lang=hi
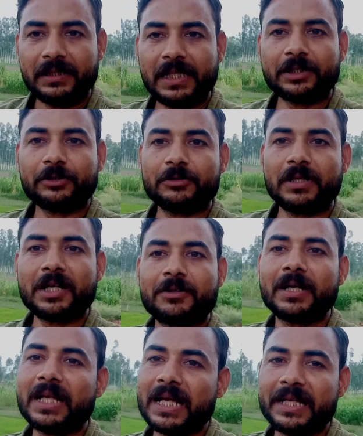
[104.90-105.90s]
एक तो आँख
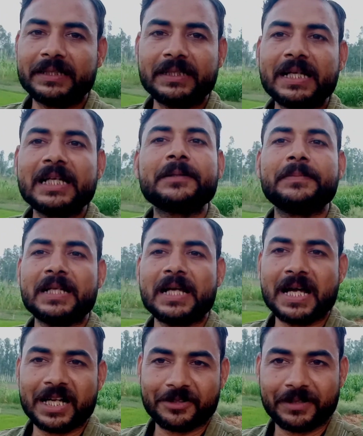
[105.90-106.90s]
वाला अंधा एक बिना
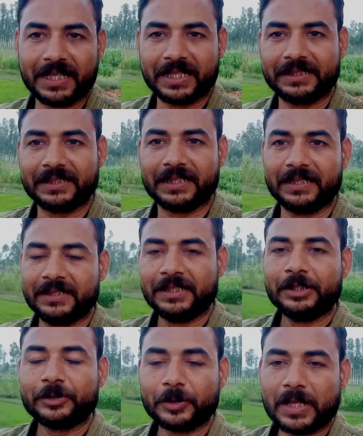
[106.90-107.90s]
आँख वाला अंधा
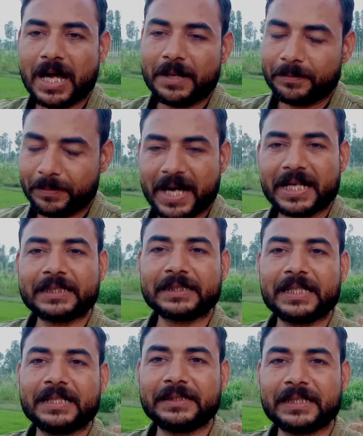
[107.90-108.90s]
तो भारत
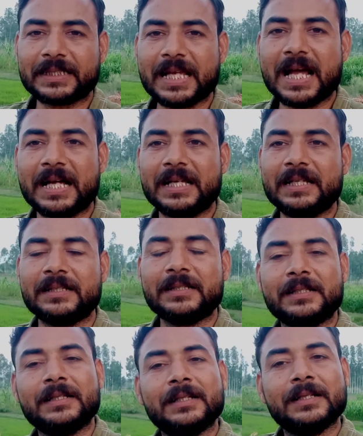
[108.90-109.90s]
के अंदर क्या है
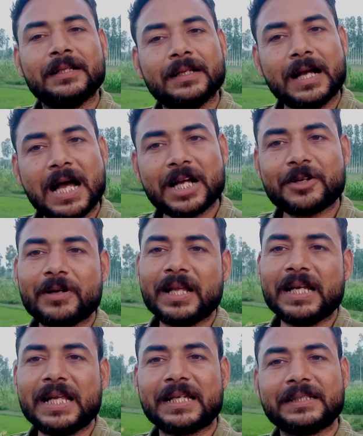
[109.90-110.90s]
आँख
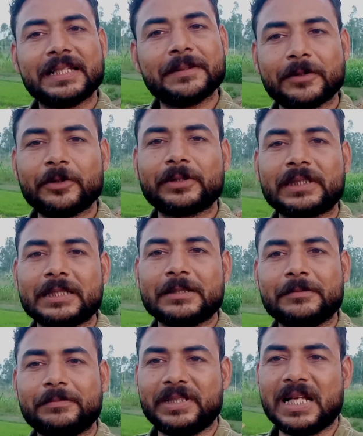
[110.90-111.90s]
वाले अंधे बहुत
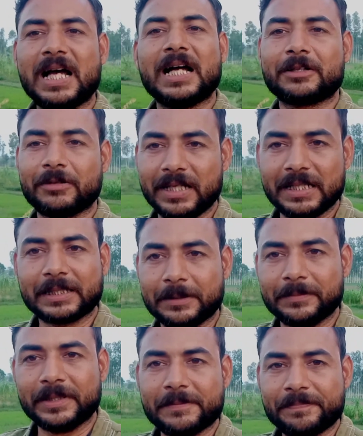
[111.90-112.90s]
हैं बिना आँख वाले
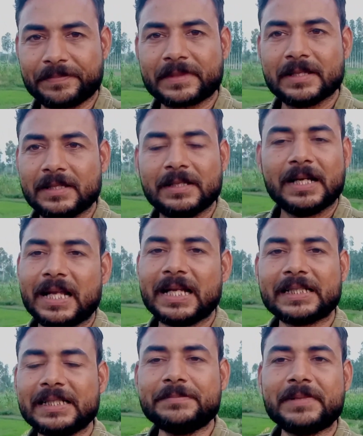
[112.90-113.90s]
कम हैं
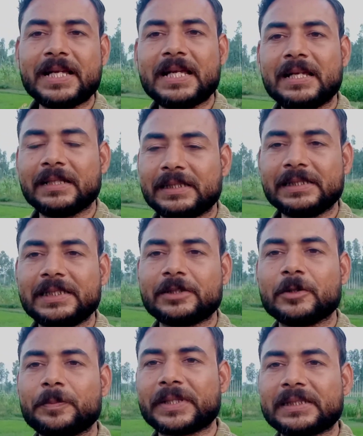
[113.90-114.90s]
हालांकि मैं किसी
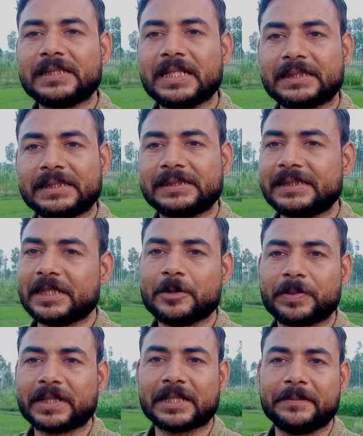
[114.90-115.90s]
को पर्सनल किसी के
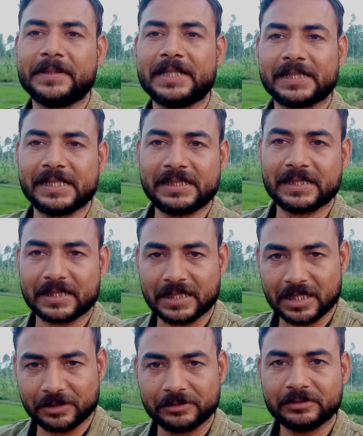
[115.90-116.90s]
ऊपर कमेंट नहीं कर
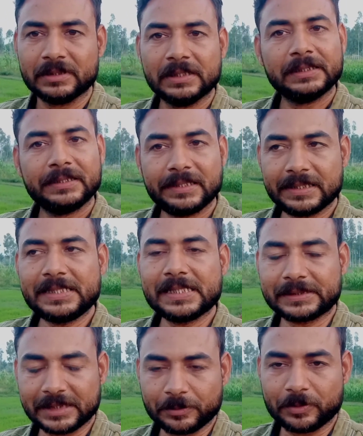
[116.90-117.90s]
रहा हूँ लेकिन ये
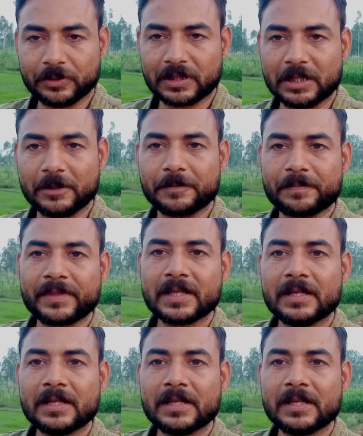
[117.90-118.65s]
सच बोल रहा हूँ